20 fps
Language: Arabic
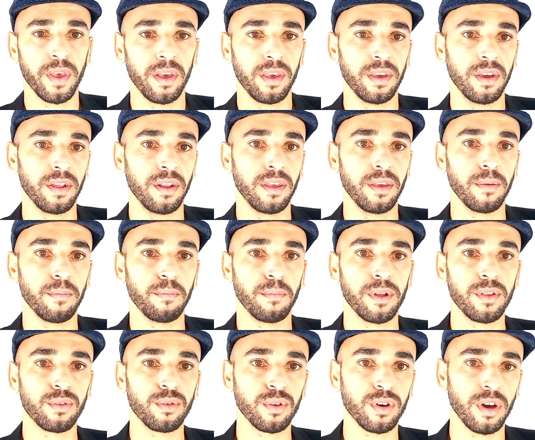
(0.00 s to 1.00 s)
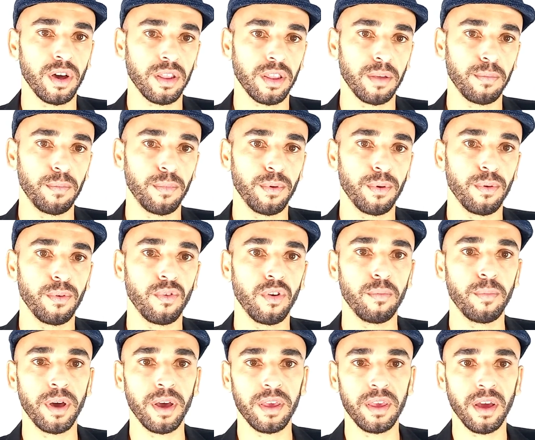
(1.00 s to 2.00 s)
يعني من تخاطب
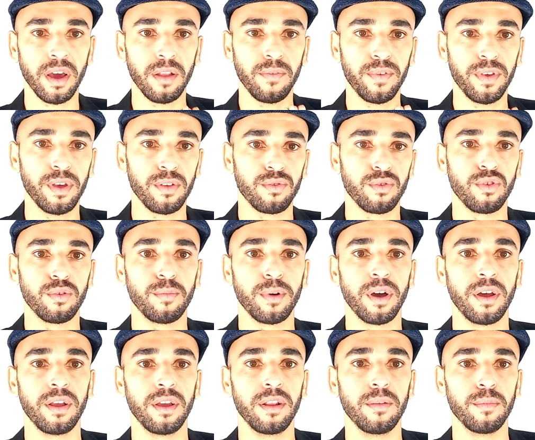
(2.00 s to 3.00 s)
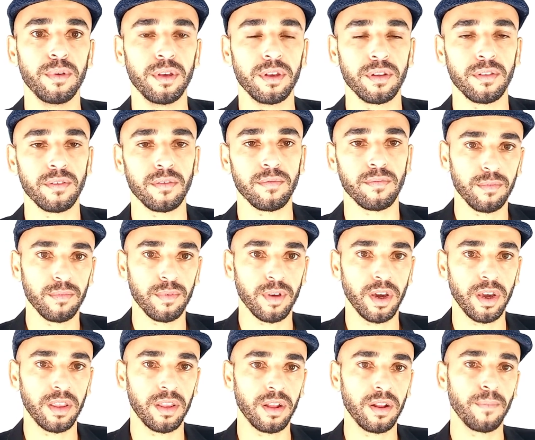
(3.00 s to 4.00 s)
وما هي خلفيتهم العلمية
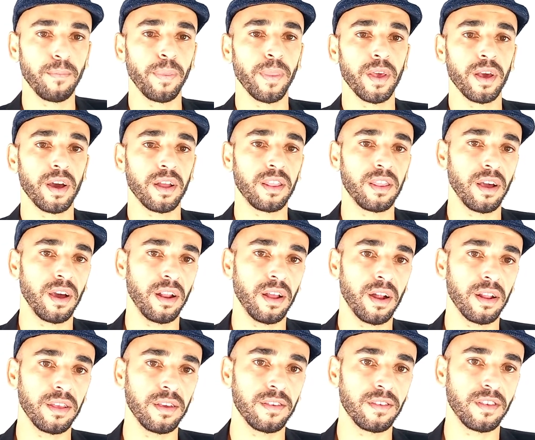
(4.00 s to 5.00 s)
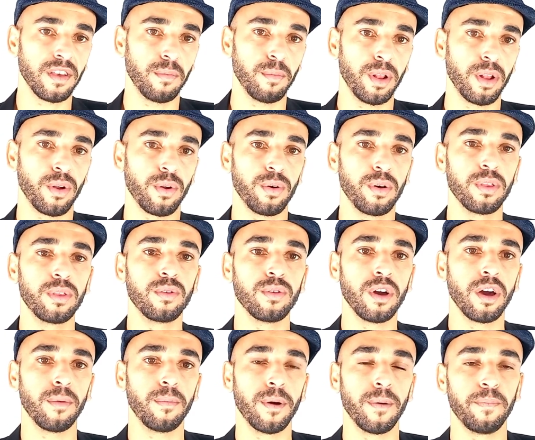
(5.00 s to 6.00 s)
أيضا أثناء العرض استعمل روح
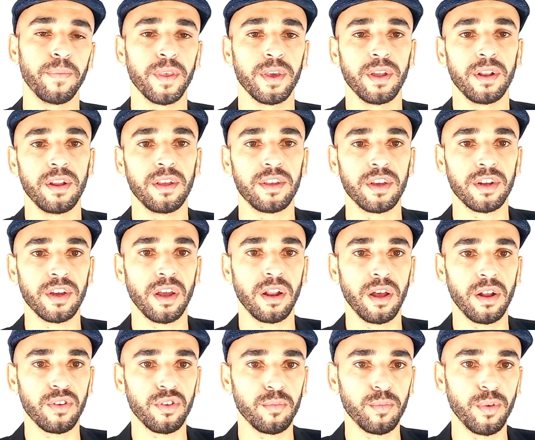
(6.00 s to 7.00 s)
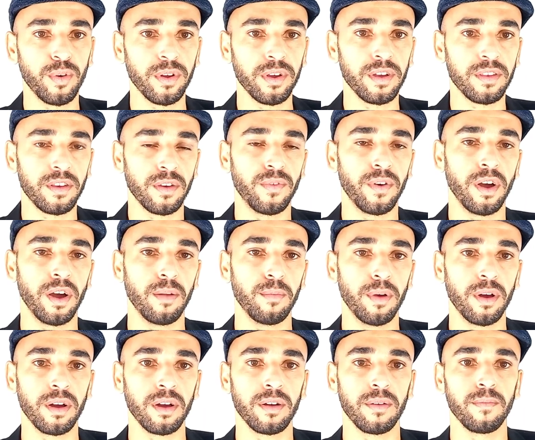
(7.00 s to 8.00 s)
الدعابة لتجعل الجمهور يتفاعل
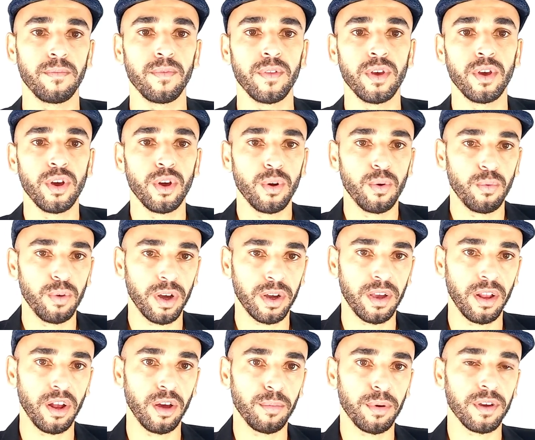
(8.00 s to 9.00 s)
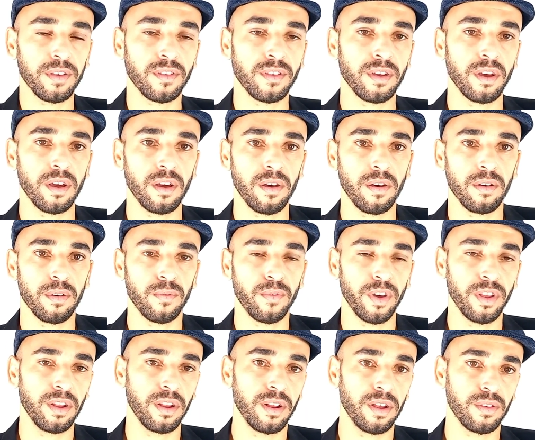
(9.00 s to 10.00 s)
معك واحكي لهم قصة
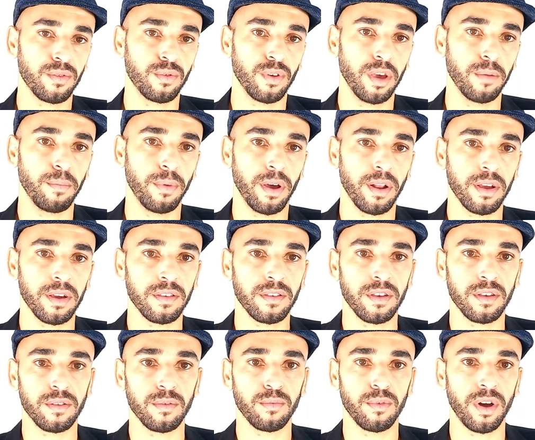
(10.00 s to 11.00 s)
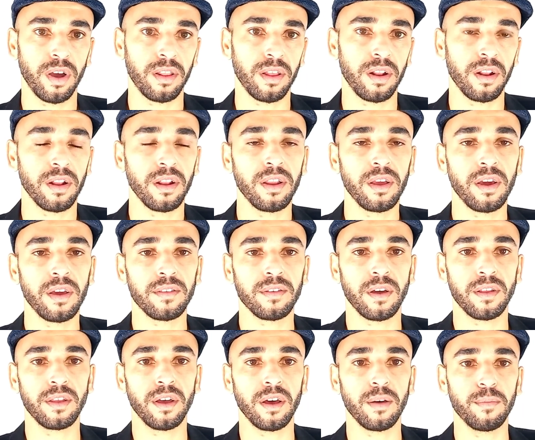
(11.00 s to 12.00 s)
فإن الناس تحب القصص وأيضا لكي
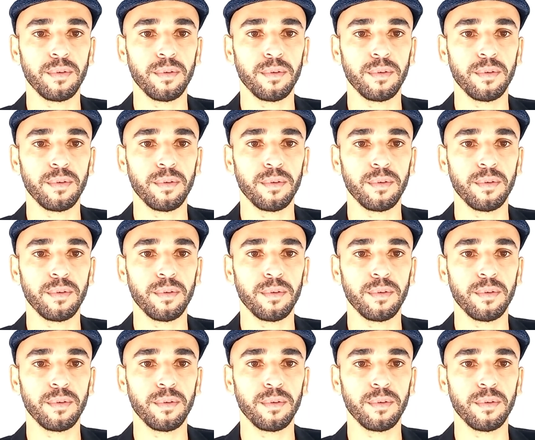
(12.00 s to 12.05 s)
تحظى